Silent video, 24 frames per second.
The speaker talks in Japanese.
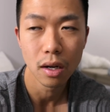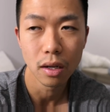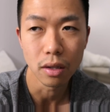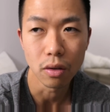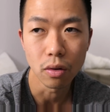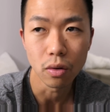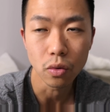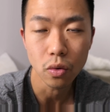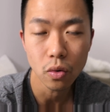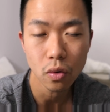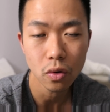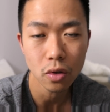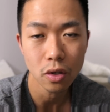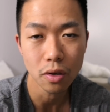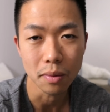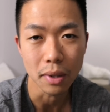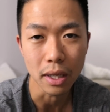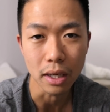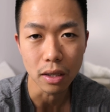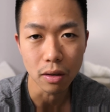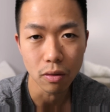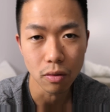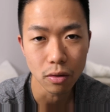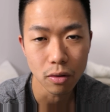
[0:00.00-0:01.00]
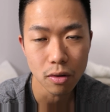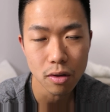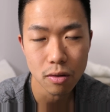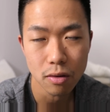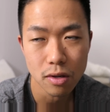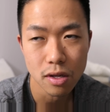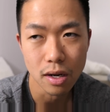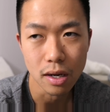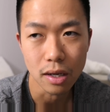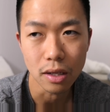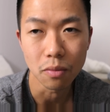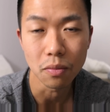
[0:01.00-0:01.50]
で男の場合日本の
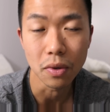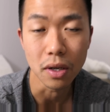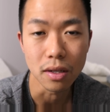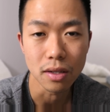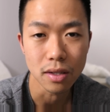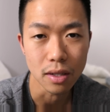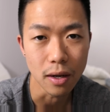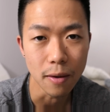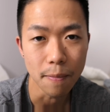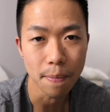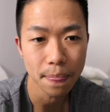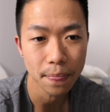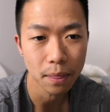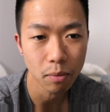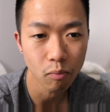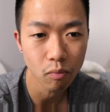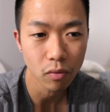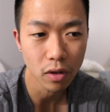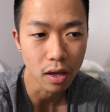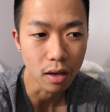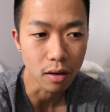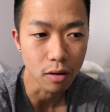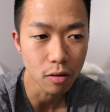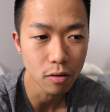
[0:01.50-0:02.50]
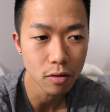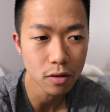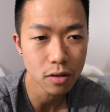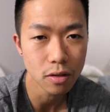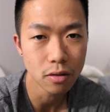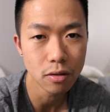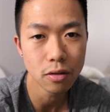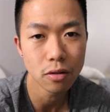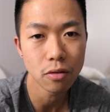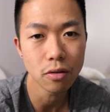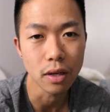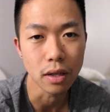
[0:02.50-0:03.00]
社会の場合さ結婚
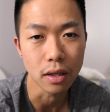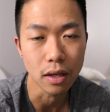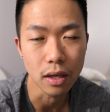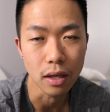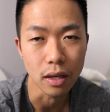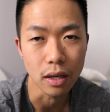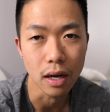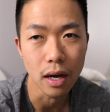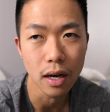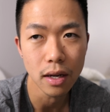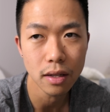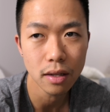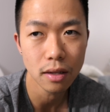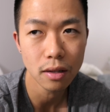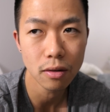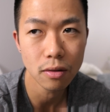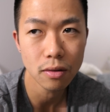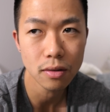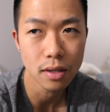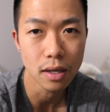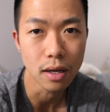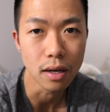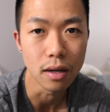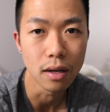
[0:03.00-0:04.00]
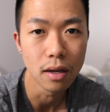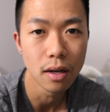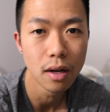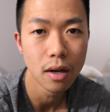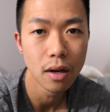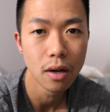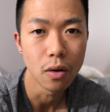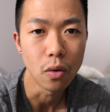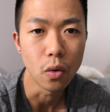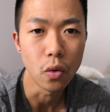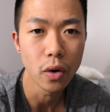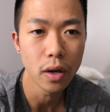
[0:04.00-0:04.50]
する時に相手のさ
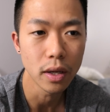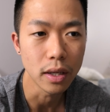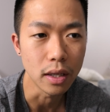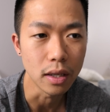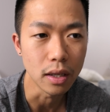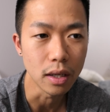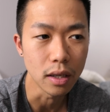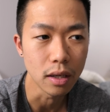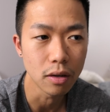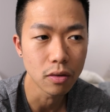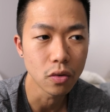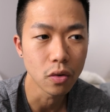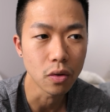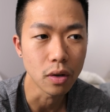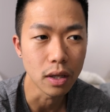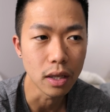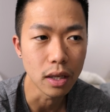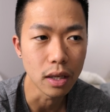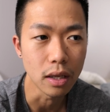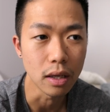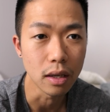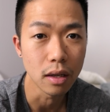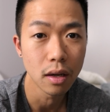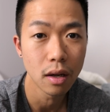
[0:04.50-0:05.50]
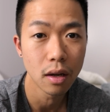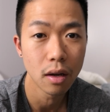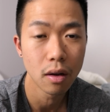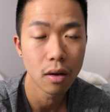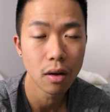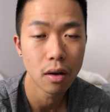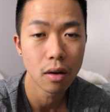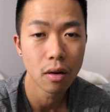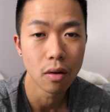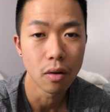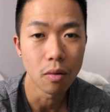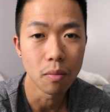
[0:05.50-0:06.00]
親に行く時に「
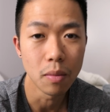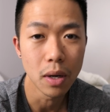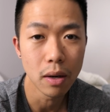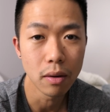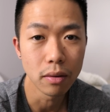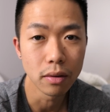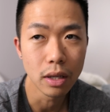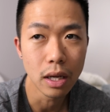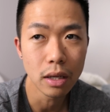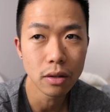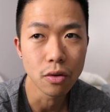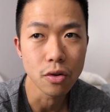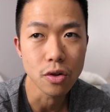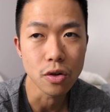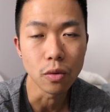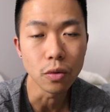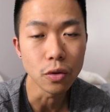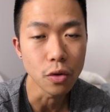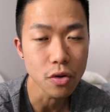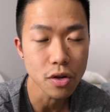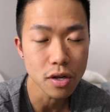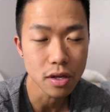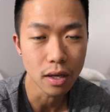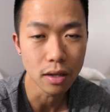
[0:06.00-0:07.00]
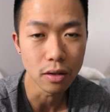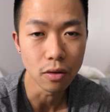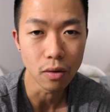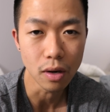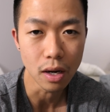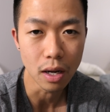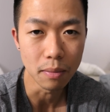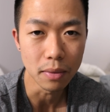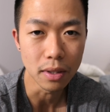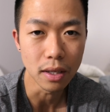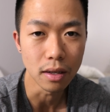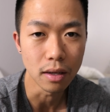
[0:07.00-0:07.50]
お前は何の仕事してんの
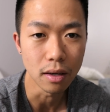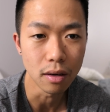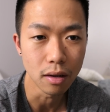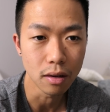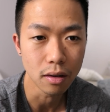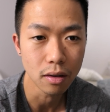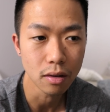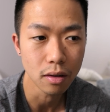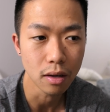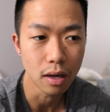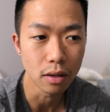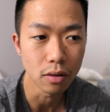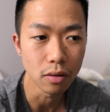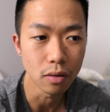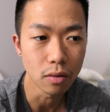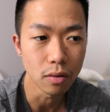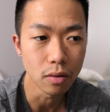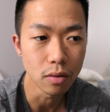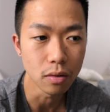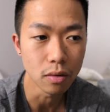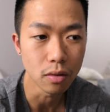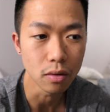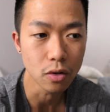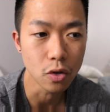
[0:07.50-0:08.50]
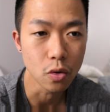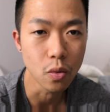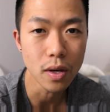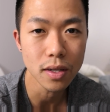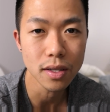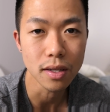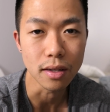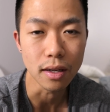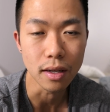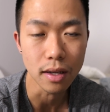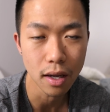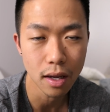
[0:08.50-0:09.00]
か?」みたいなあの食わ
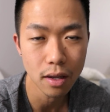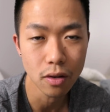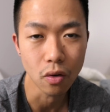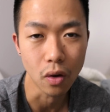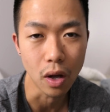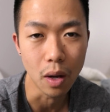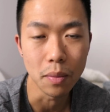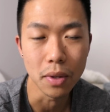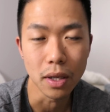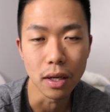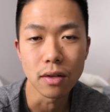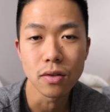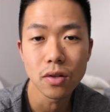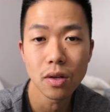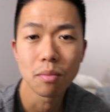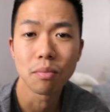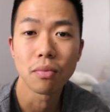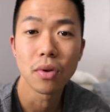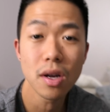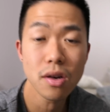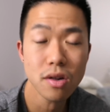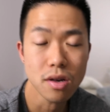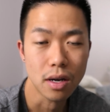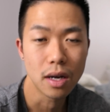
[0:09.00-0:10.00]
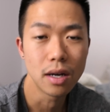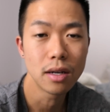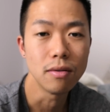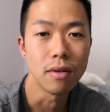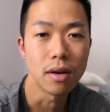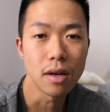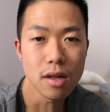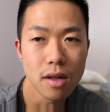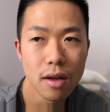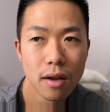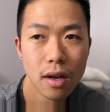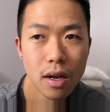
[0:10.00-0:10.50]
せていけんのかみたいなそういうプレッシャーがある
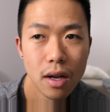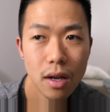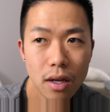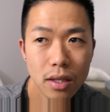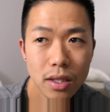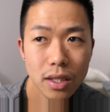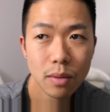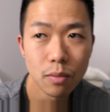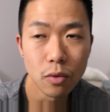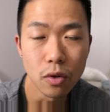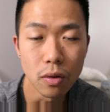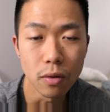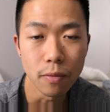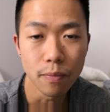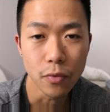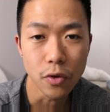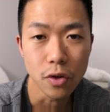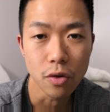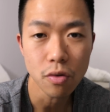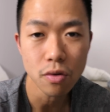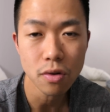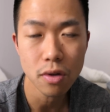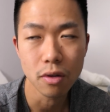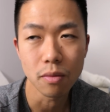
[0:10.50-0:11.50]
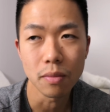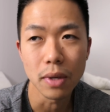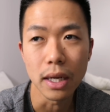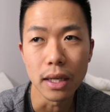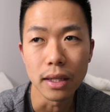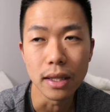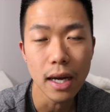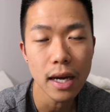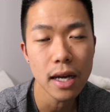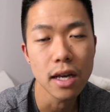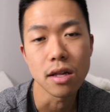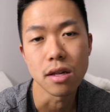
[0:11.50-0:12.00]
わけじゃんでも女子の場合
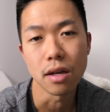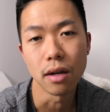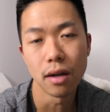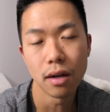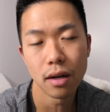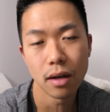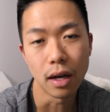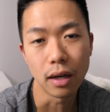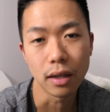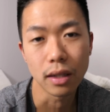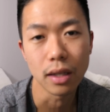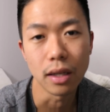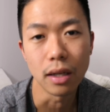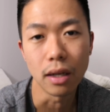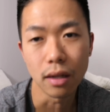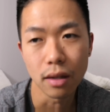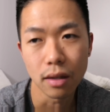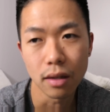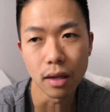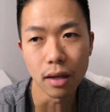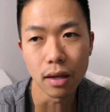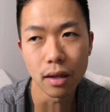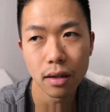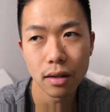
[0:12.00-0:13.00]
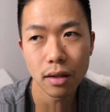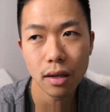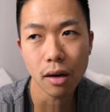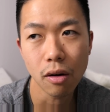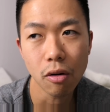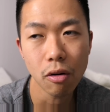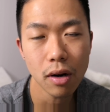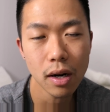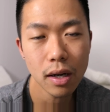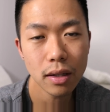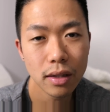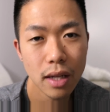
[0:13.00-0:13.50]
ないじゃんはっきり言ってだから
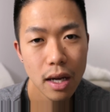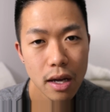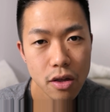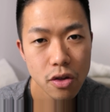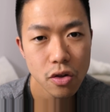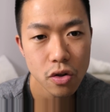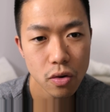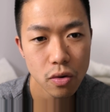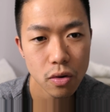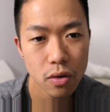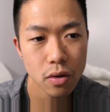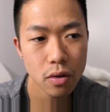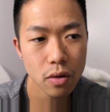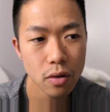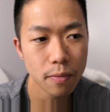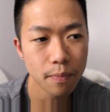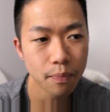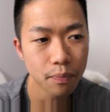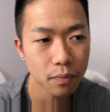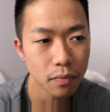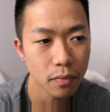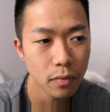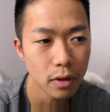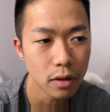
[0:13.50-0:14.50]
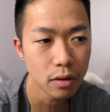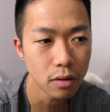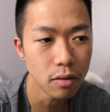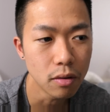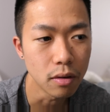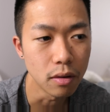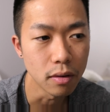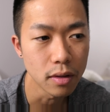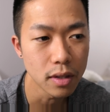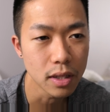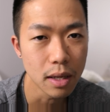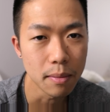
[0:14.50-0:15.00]
これが男女
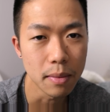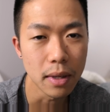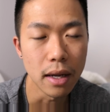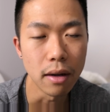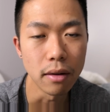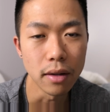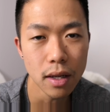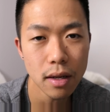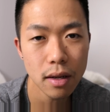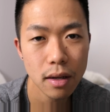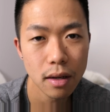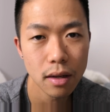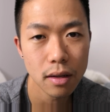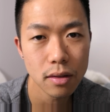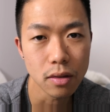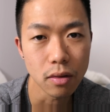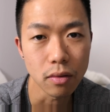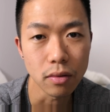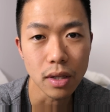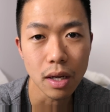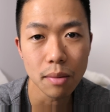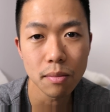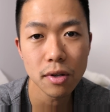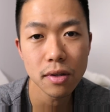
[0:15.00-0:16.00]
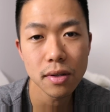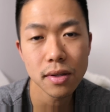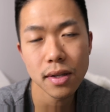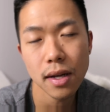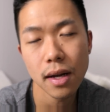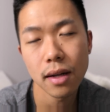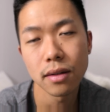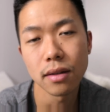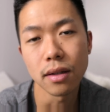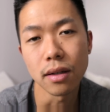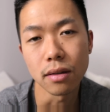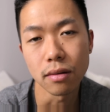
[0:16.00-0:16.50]
の差だよねその
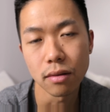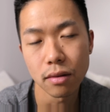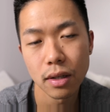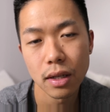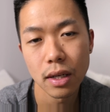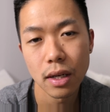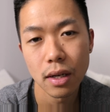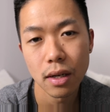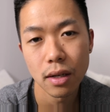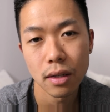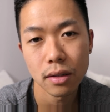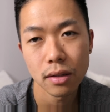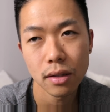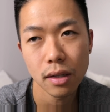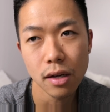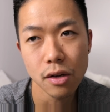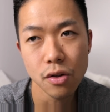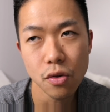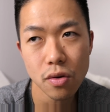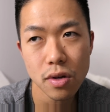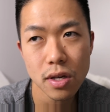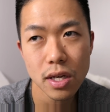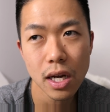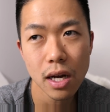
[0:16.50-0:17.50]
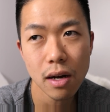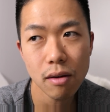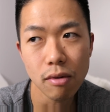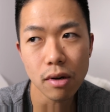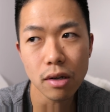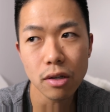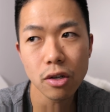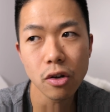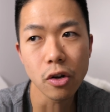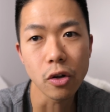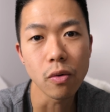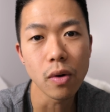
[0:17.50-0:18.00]
ダブルスタンダードだから女子が
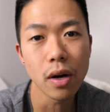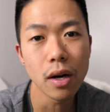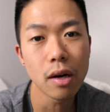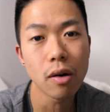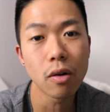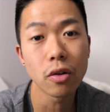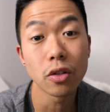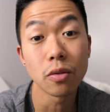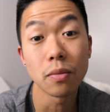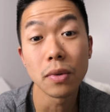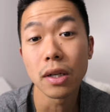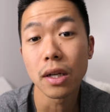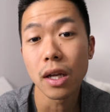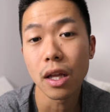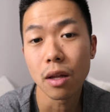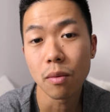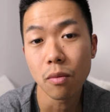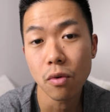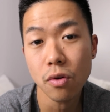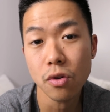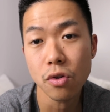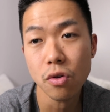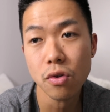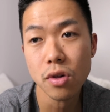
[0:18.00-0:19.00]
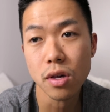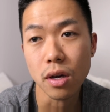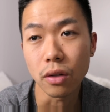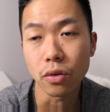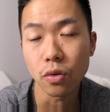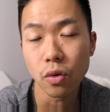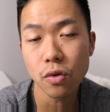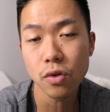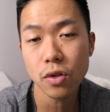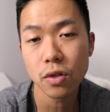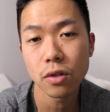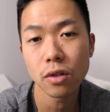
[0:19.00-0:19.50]
悪く言われることもあるけども女子が
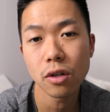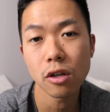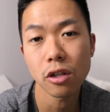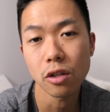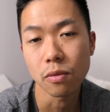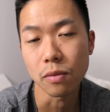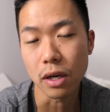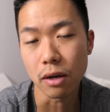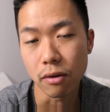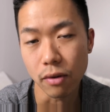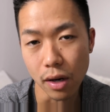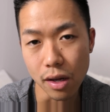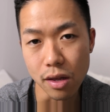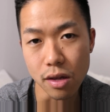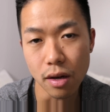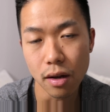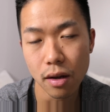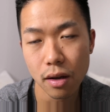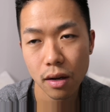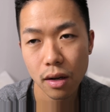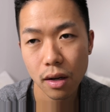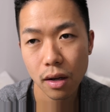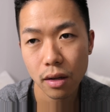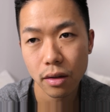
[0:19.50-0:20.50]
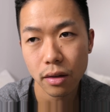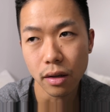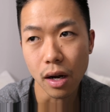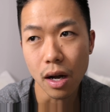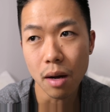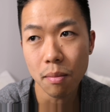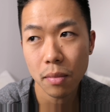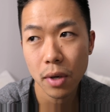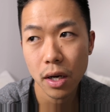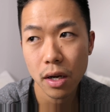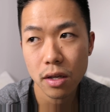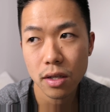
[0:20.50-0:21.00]
得することもあるわけじゃんだか
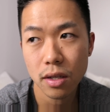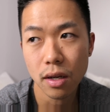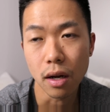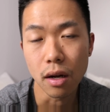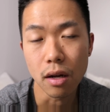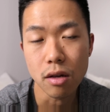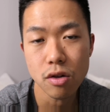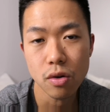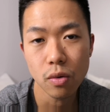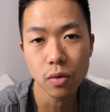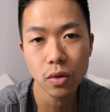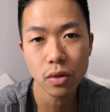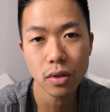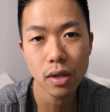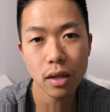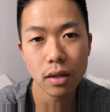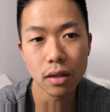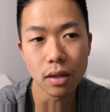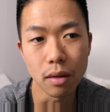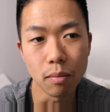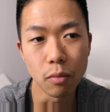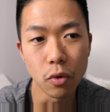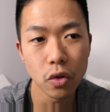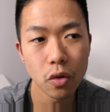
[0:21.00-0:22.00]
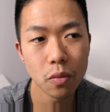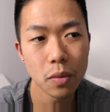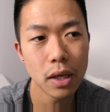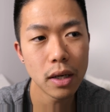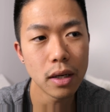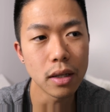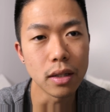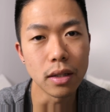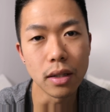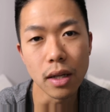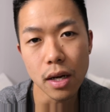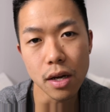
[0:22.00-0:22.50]
らあんまりさ仕事なんて求めら
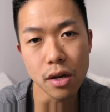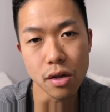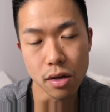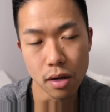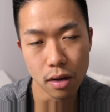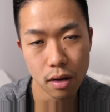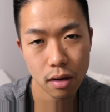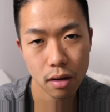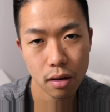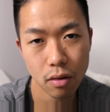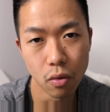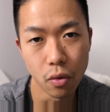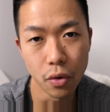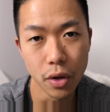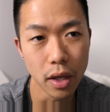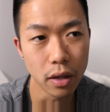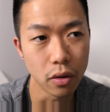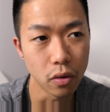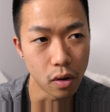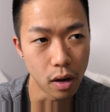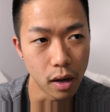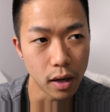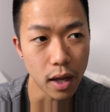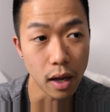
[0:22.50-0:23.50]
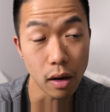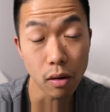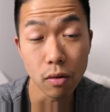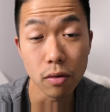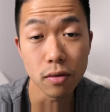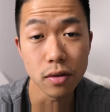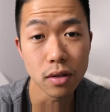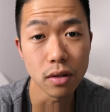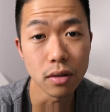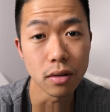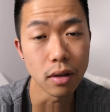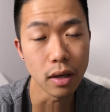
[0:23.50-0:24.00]
れてないじゃん親とか結
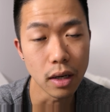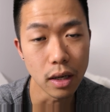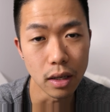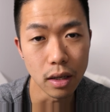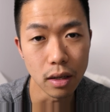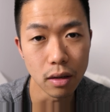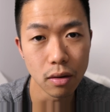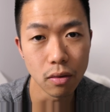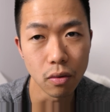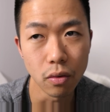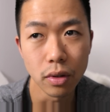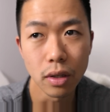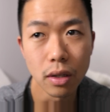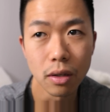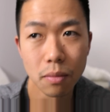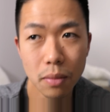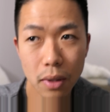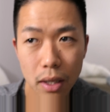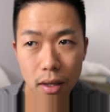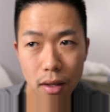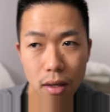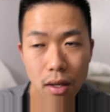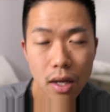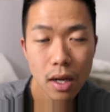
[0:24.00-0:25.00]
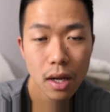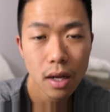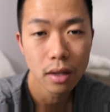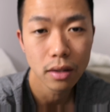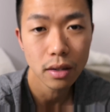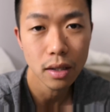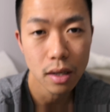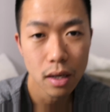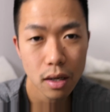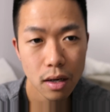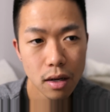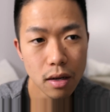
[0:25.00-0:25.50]
婚するときに女の場合
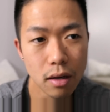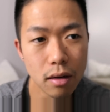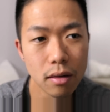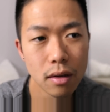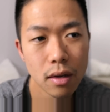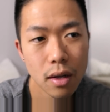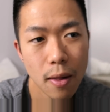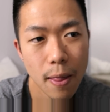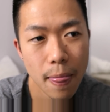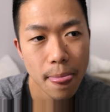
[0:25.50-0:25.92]
だから